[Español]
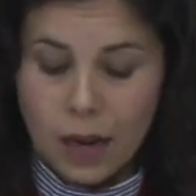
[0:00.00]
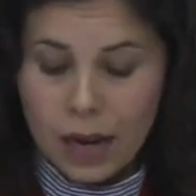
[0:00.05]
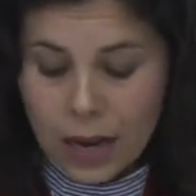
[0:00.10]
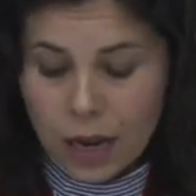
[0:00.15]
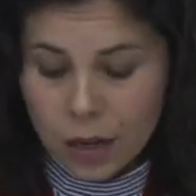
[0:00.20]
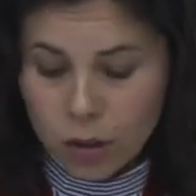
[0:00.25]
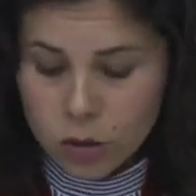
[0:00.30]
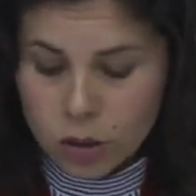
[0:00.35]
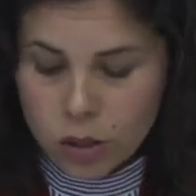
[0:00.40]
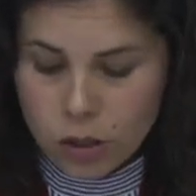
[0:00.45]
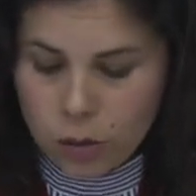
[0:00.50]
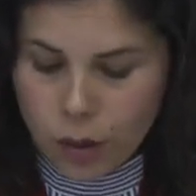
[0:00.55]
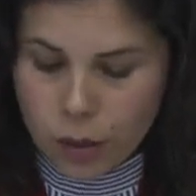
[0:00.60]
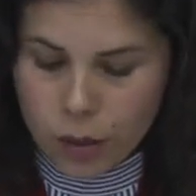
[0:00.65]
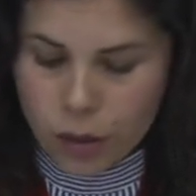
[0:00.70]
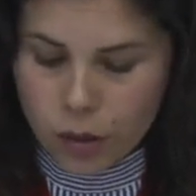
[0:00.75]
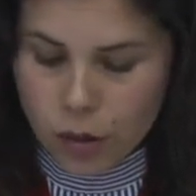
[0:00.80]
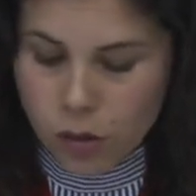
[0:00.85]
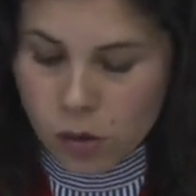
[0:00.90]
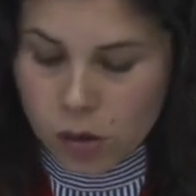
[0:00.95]
A
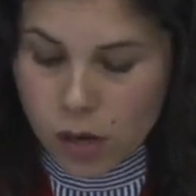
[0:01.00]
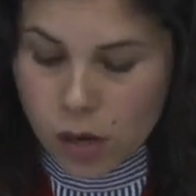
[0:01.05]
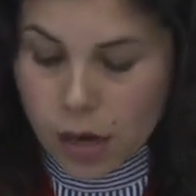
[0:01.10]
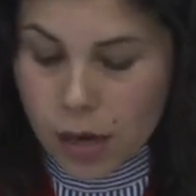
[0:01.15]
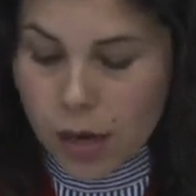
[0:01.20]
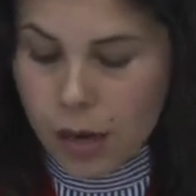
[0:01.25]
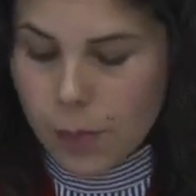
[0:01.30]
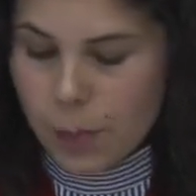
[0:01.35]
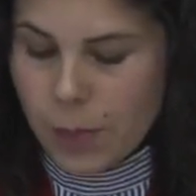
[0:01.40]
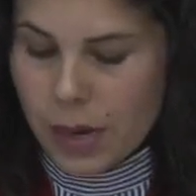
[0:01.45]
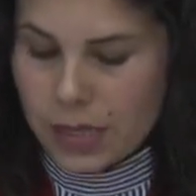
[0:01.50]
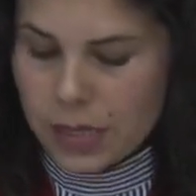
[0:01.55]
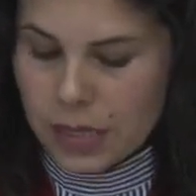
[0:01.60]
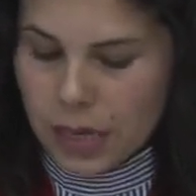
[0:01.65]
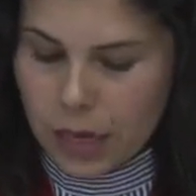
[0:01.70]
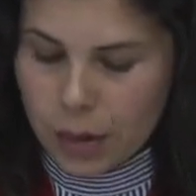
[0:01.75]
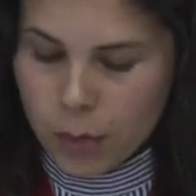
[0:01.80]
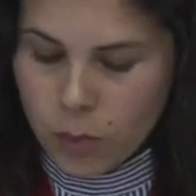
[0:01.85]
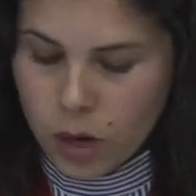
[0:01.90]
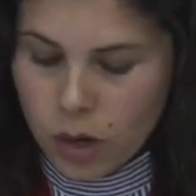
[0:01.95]
continuación,
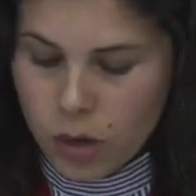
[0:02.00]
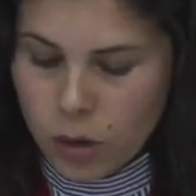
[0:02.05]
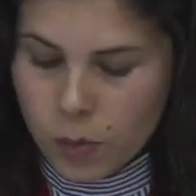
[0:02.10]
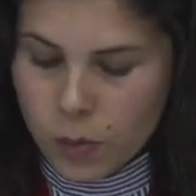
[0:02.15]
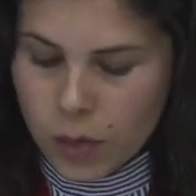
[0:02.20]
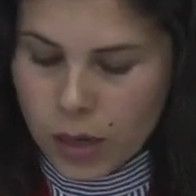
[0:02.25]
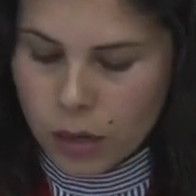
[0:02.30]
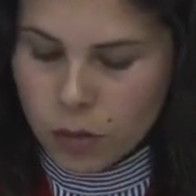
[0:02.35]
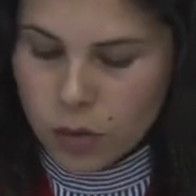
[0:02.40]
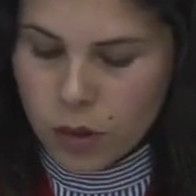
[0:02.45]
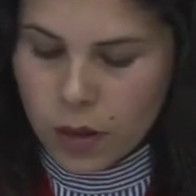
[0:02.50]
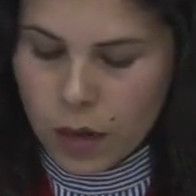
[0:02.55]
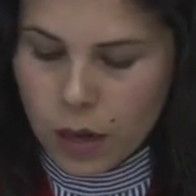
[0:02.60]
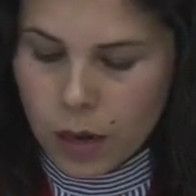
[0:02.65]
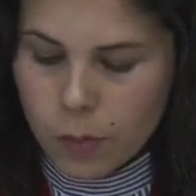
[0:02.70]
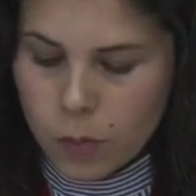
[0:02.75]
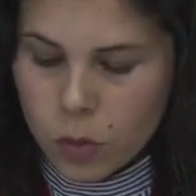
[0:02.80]
pasaremos a nombrar algunas de las